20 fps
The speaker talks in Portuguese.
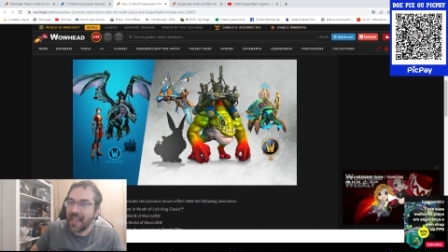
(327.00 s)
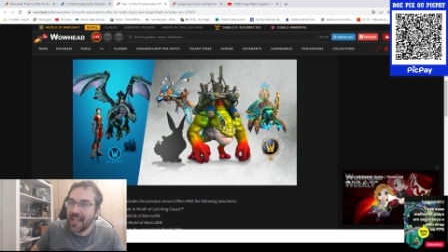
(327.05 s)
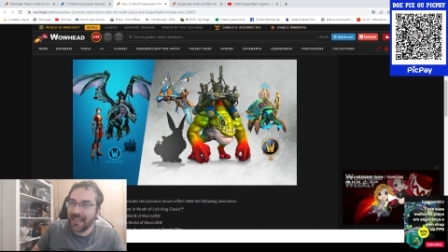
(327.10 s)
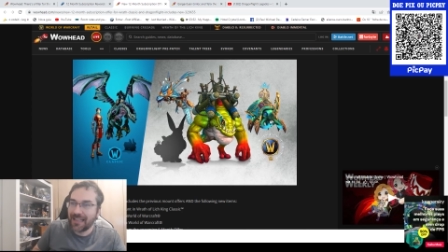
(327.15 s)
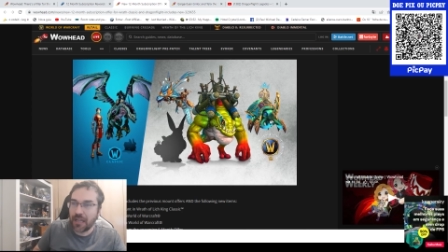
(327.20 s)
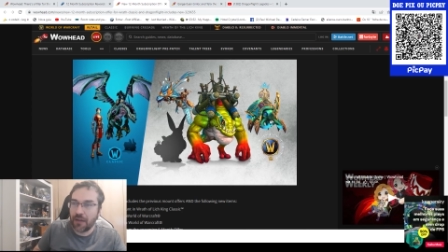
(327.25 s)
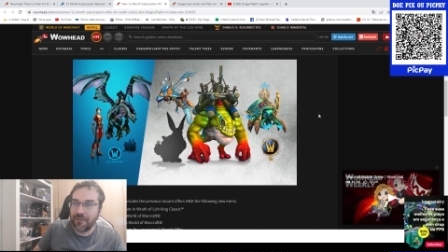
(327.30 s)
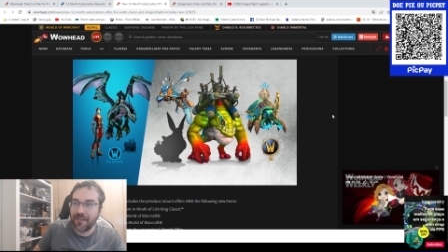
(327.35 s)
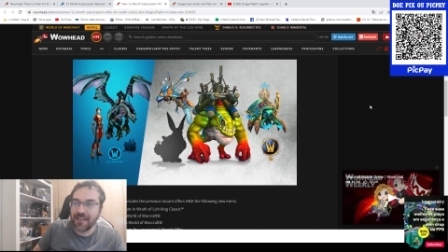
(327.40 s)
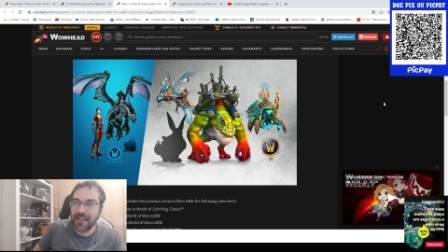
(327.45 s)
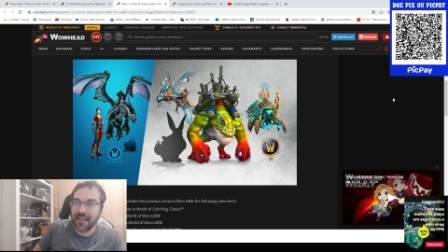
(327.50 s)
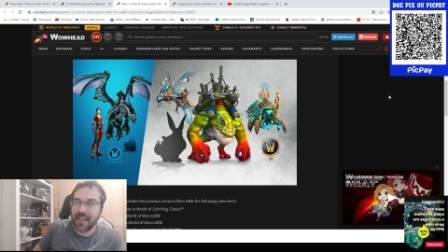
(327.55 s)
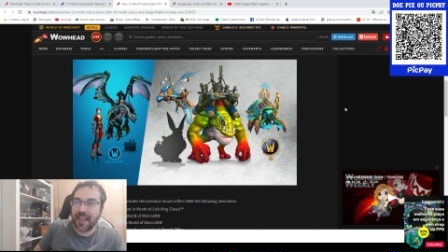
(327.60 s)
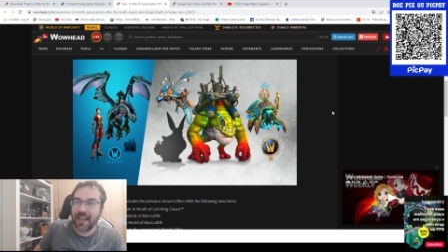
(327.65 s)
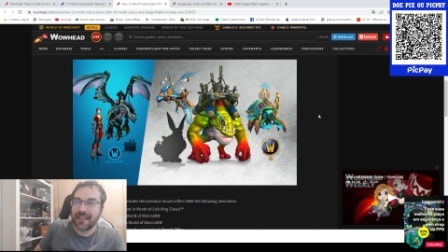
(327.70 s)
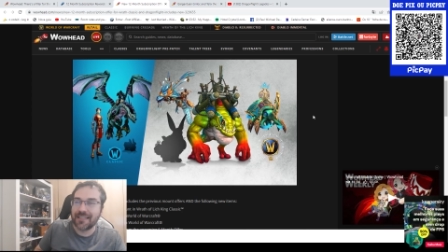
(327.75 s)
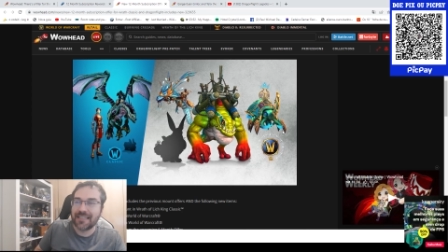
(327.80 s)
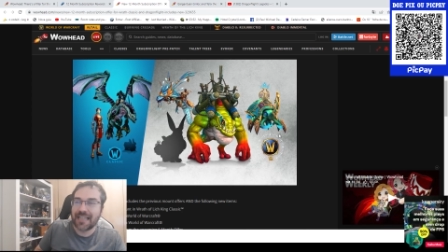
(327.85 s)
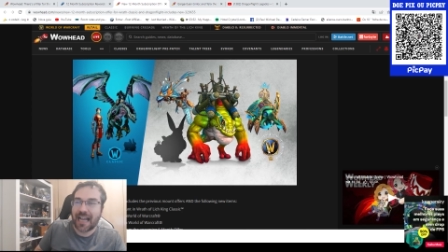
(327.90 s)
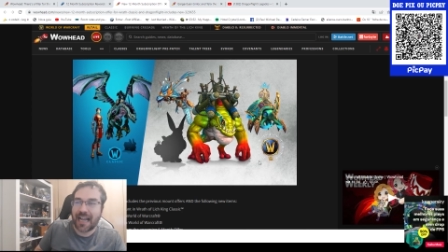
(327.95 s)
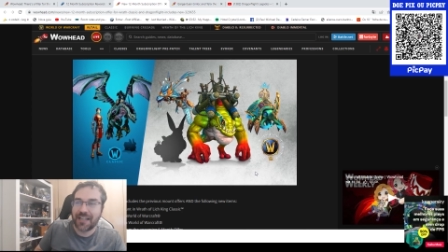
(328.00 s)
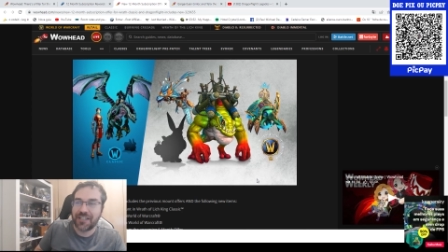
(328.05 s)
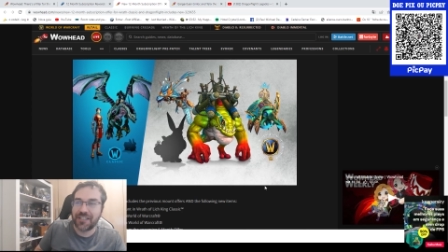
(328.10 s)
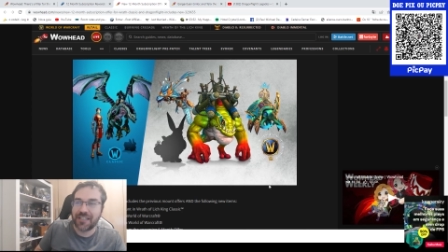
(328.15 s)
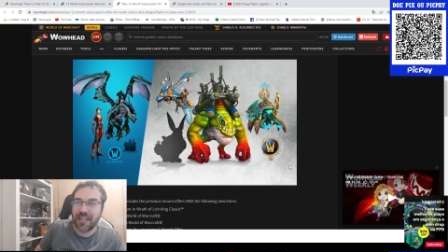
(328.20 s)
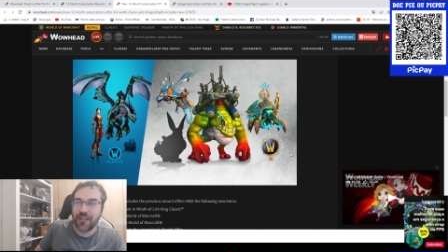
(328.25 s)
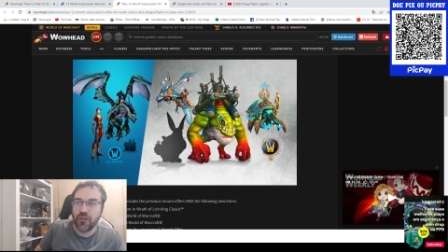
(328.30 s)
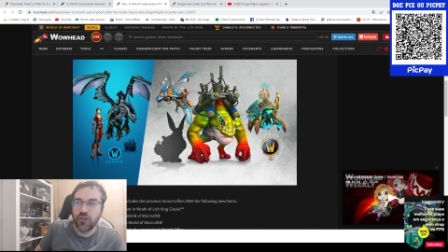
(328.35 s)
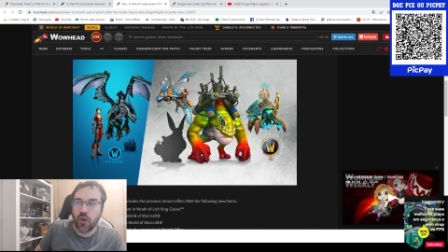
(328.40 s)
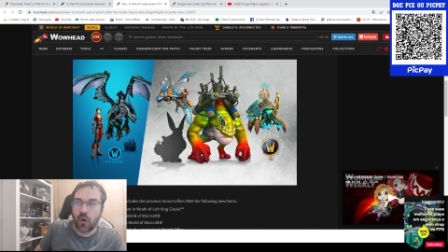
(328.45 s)
E vendo aqui que essa arte
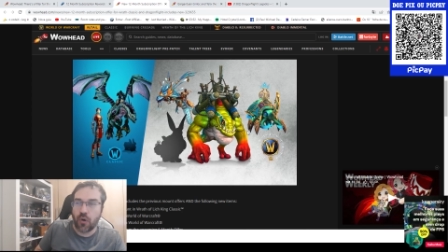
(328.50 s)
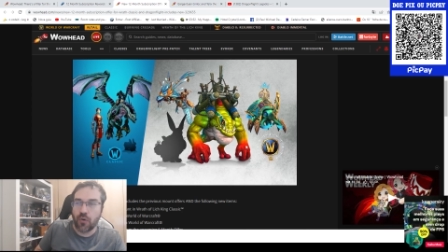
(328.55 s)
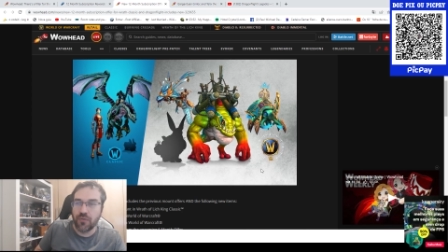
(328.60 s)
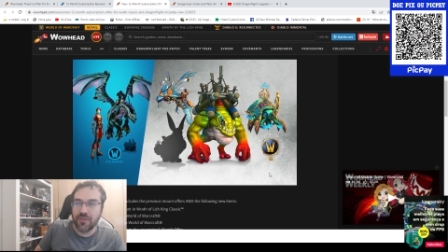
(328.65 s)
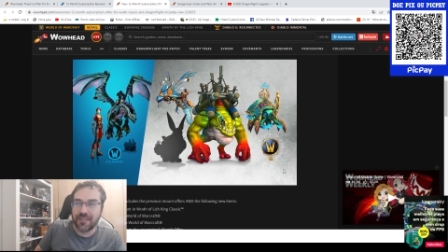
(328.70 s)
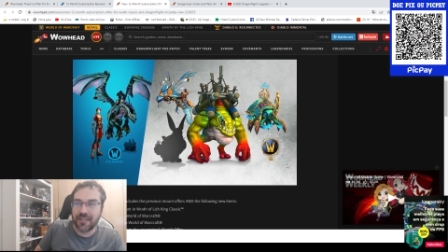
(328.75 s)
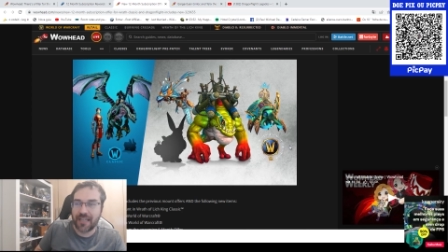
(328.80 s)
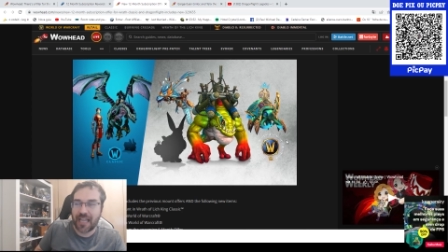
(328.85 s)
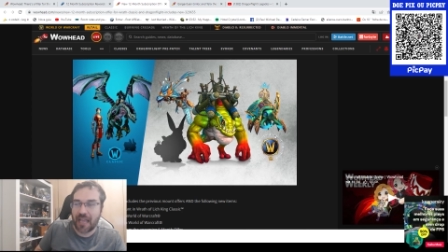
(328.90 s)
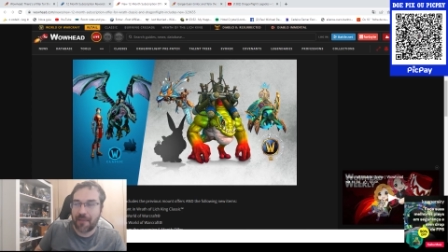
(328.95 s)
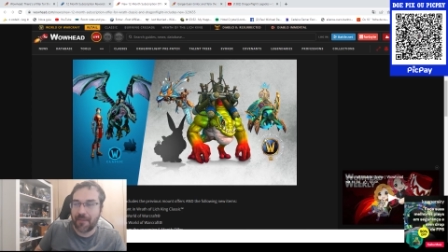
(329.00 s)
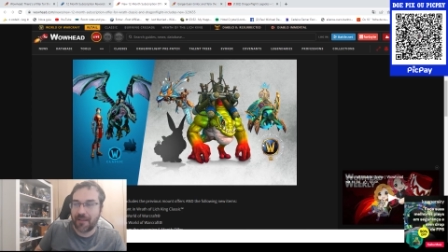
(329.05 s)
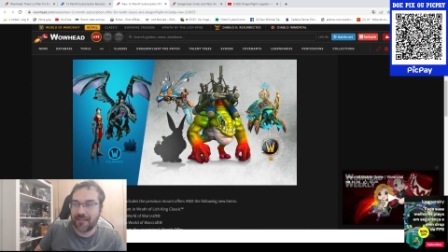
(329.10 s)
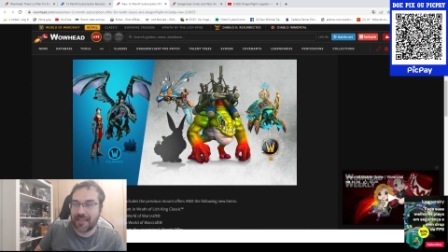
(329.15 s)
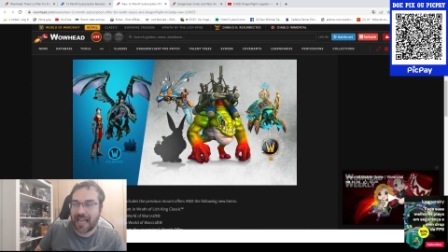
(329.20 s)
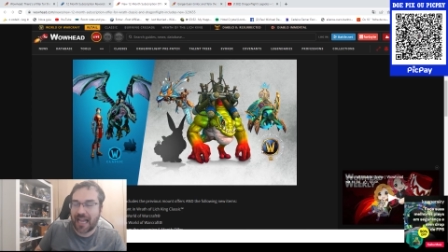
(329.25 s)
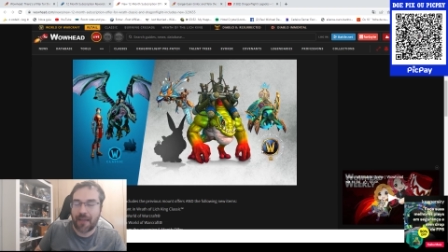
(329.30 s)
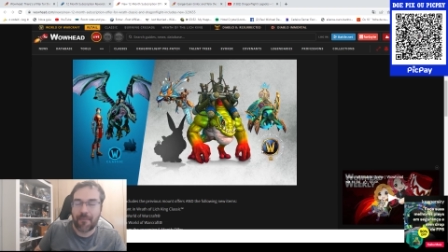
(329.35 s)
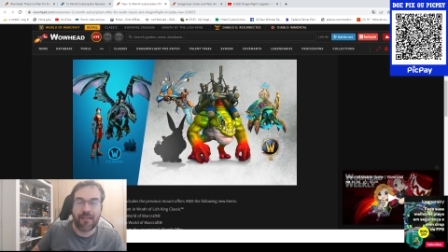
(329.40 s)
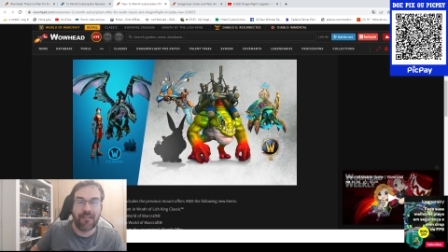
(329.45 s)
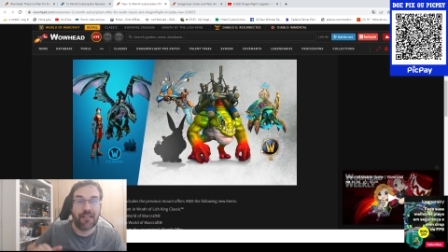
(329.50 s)
tem 12 game time?